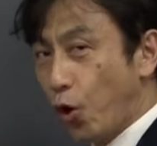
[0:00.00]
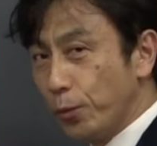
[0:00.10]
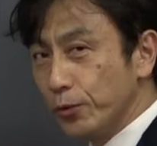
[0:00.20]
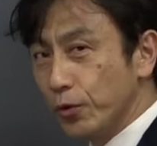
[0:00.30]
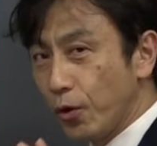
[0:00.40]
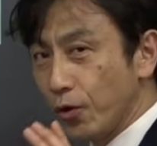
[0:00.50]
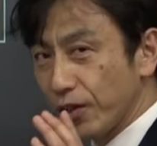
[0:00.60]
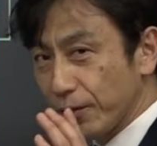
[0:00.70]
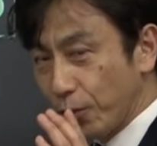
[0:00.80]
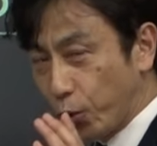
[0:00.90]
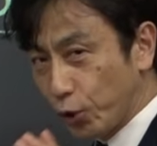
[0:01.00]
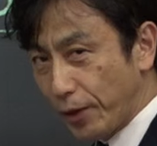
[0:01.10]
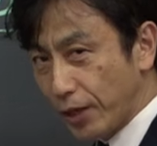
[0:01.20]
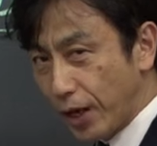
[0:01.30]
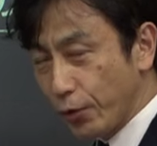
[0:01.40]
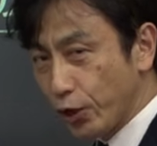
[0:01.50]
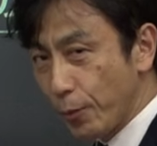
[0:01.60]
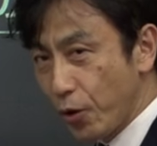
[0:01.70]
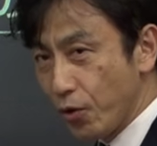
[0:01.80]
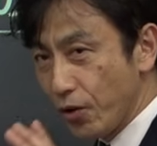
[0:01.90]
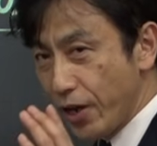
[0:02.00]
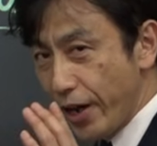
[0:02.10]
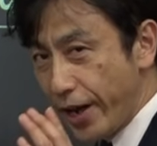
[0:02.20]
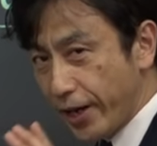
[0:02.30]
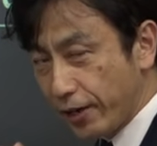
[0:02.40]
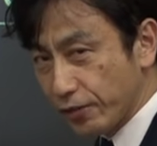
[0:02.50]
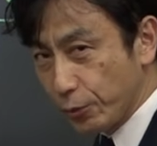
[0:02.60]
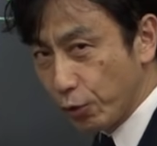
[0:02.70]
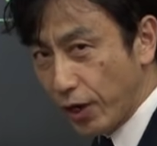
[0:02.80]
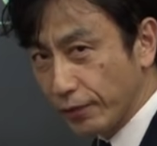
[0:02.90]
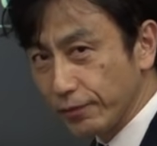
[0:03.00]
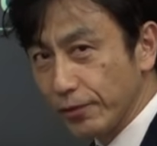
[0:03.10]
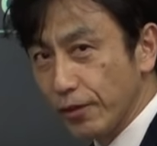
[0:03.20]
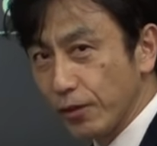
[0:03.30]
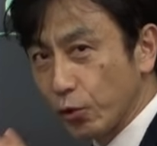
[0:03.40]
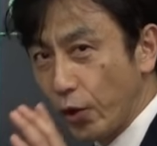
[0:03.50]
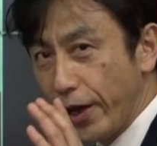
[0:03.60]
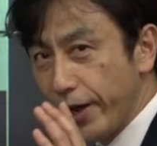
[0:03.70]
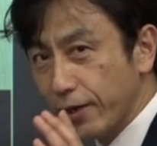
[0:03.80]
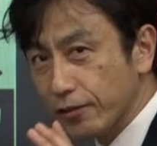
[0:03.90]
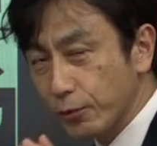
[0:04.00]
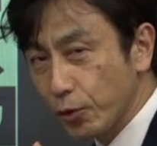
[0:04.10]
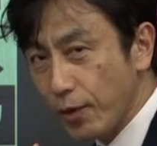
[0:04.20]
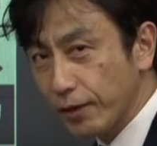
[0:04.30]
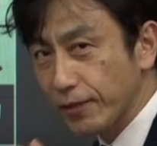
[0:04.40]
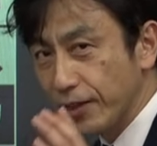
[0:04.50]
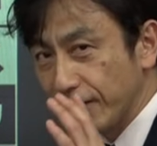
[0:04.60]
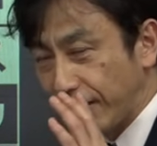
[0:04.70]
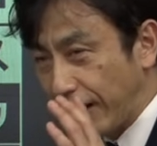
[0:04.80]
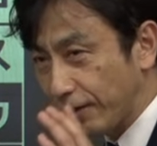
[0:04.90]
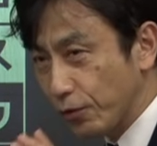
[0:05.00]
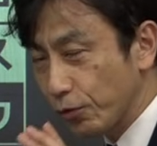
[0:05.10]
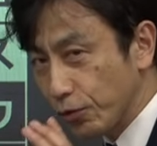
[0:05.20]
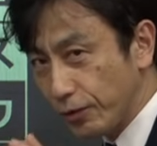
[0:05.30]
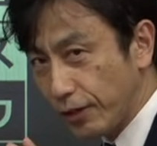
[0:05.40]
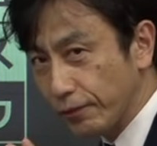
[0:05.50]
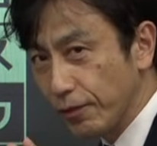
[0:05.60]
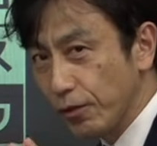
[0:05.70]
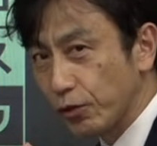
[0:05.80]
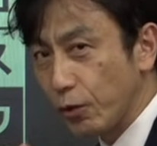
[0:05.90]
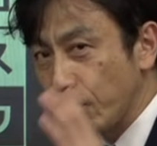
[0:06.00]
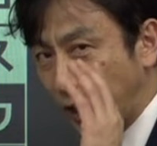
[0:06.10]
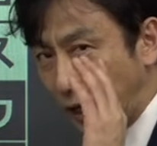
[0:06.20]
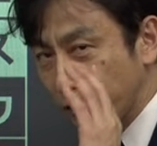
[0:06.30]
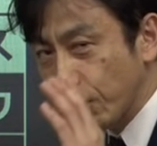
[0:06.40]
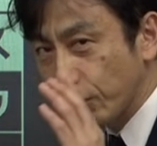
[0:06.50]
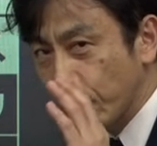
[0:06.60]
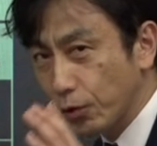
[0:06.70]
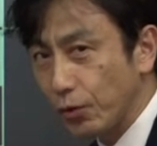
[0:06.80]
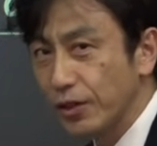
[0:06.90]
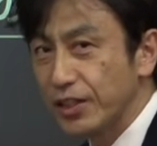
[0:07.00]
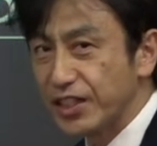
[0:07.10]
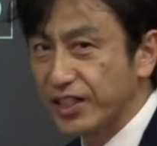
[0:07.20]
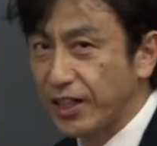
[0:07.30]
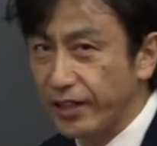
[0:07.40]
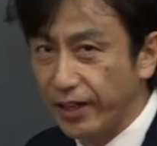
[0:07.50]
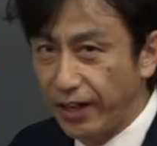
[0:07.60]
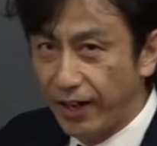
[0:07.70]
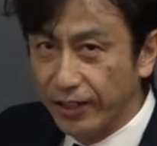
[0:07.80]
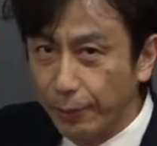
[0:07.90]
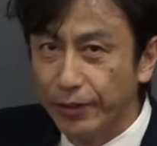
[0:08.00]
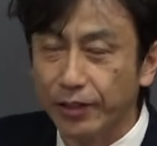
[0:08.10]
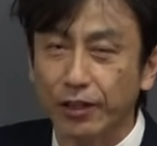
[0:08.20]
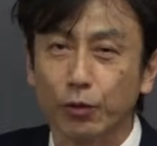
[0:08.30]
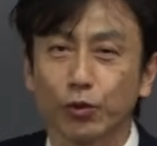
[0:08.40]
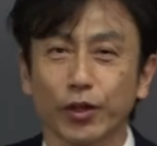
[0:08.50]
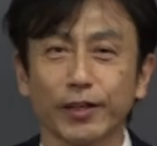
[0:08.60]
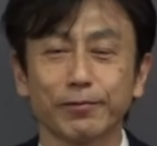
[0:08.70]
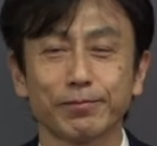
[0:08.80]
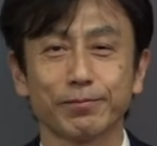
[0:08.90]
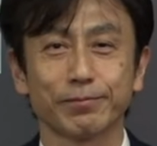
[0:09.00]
古文の言葉の中においても変化するものがある。その変化するものは活用するんだ。それを活用っていうことをしっかり頭に叩き込んでおいて。